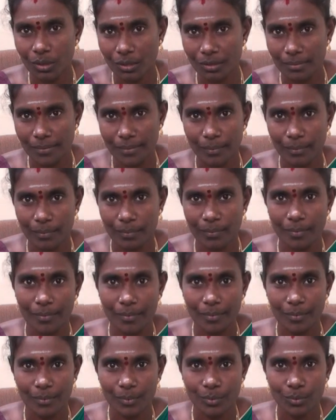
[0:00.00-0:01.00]
கோ
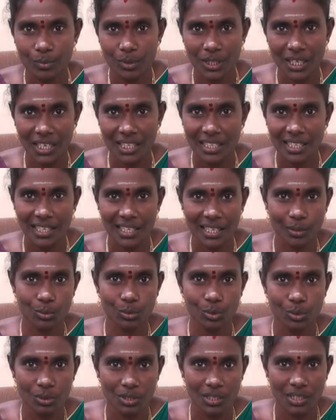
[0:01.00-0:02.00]

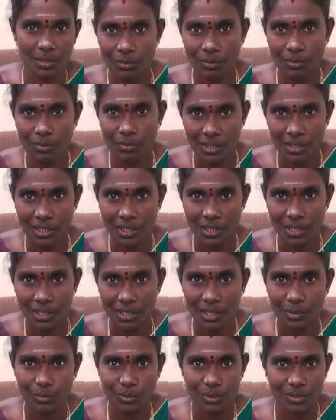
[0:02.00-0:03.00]
கூட்டாளிகள்லாம் கூட்டு வந்து வேலையை கூட்டு வந்து அவர்கிட்ட